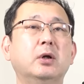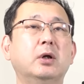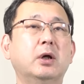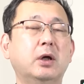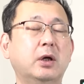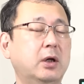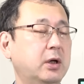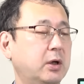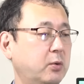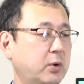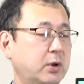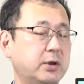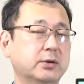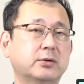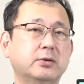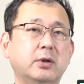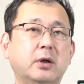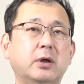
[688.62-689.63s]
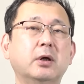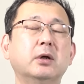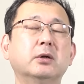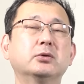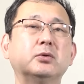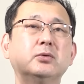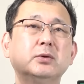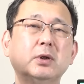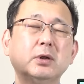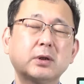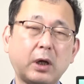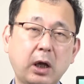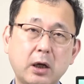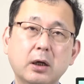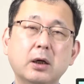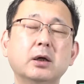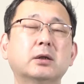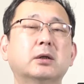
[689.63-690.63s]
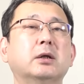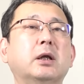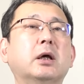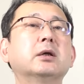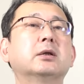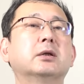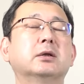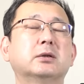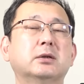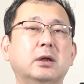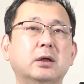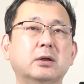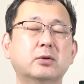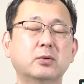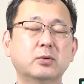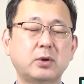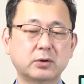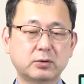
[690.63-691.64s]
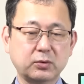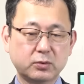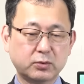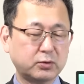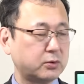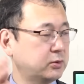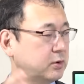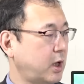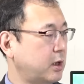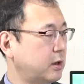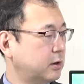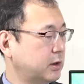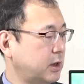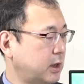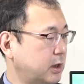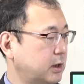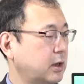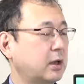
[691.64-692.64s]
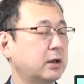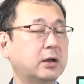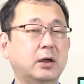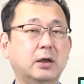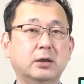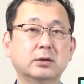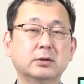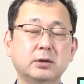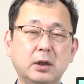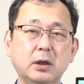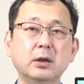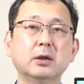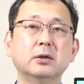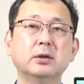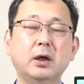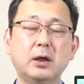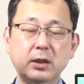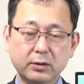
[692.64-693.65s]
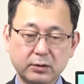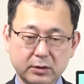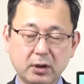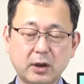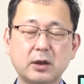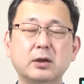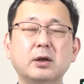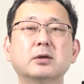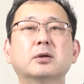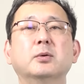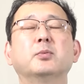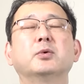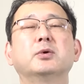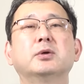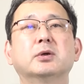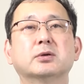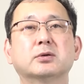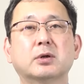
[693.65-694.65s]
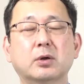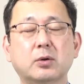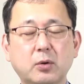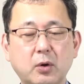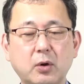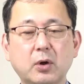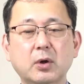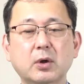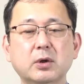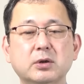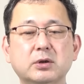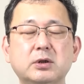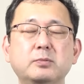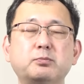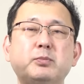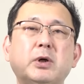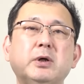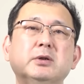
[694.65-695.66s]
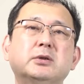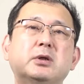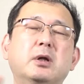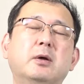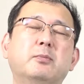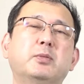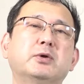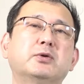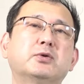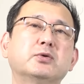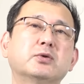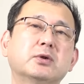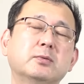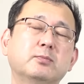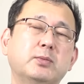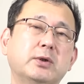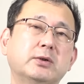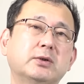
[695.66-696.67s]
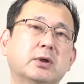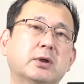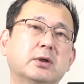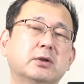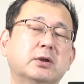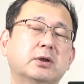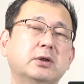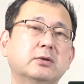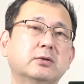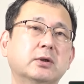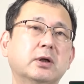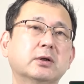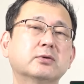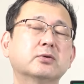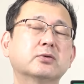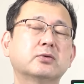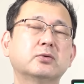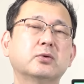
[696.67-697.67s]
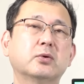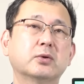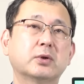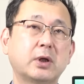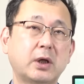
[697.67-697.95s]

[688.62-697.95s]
えはですね、そんなに考えてないんですね。というのは、そうそう、な、慣れないからですね。慣れるんならなってもいいんですけど、失敗したらやっぱり習近平政権に傷がつくの